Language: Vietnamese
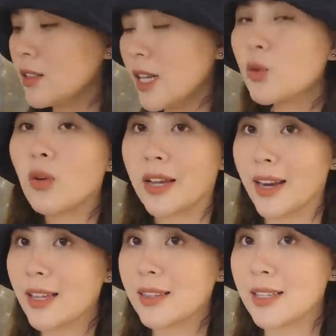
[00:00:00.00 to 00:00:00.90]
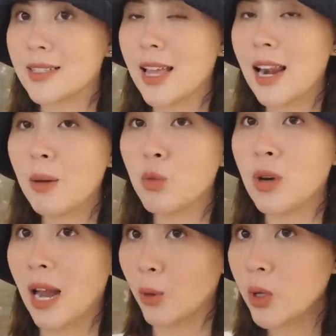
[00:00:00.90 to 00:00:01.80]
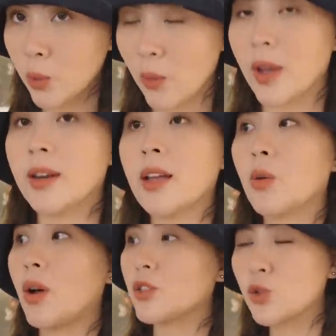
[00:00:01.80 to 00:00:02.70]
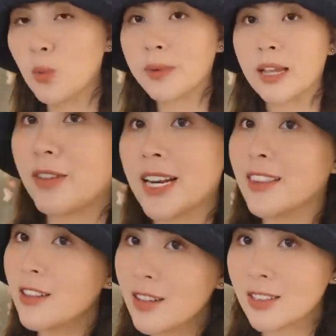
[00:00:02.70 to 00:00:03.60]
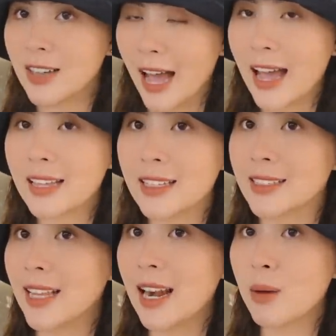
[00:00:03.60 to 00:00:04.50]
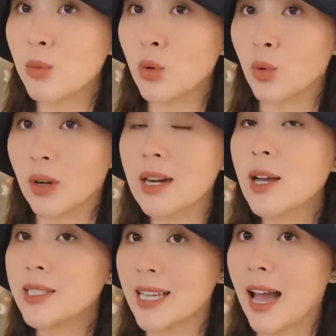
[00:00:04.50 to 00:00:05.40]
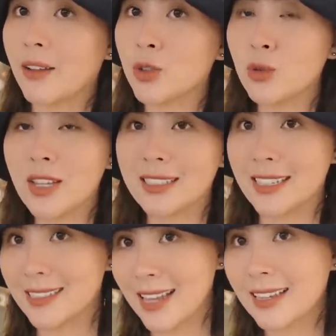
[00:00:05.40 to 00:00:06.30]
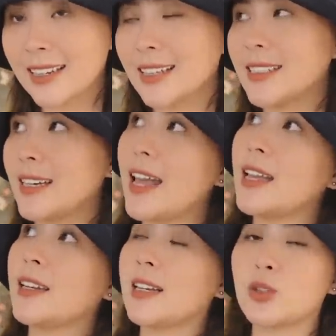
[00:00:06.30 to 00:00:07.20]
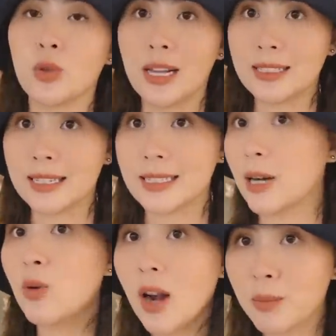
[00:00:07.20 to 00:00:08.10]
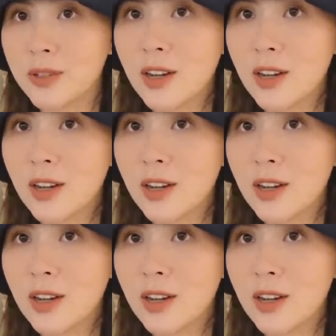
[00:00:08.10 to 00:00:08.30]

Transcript: thứ nhất của cái này thì sẽ là mùi lá nguyệt quế này này quả sung này và đến tầng hương thứ hai thì sẽ là mùi của các loại trà ví dụ như là trà xanh này trà đen này rồi là cả trà ô long